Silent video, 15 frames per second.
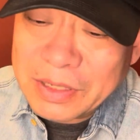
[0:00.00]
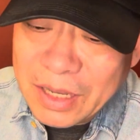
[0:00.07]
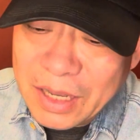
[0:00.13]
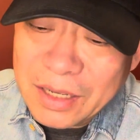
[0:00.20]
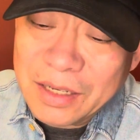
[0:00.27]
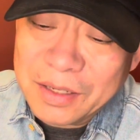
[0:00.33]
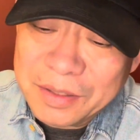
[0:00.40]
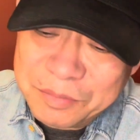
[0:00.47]
看
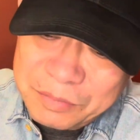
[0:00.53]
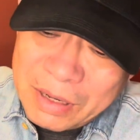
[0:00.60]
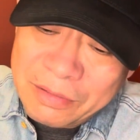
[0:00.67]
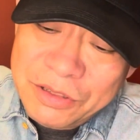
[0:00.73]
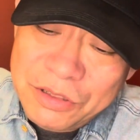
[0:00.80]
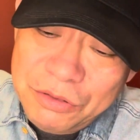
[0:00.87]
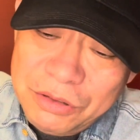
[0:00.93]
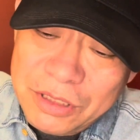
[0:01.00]
看马
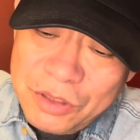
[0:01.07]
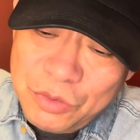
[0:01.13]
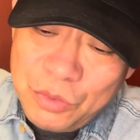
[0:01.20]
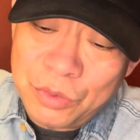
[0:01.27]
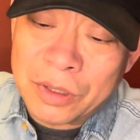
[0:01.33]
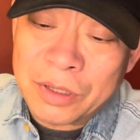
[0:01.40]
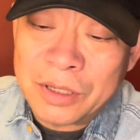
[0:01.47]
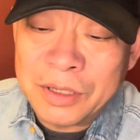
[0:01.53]
文瑞的
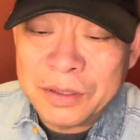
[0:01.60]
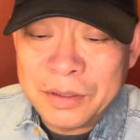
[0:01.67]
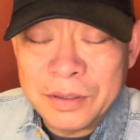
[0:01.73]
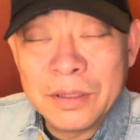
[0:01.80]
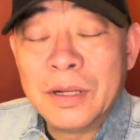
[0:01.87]
女儿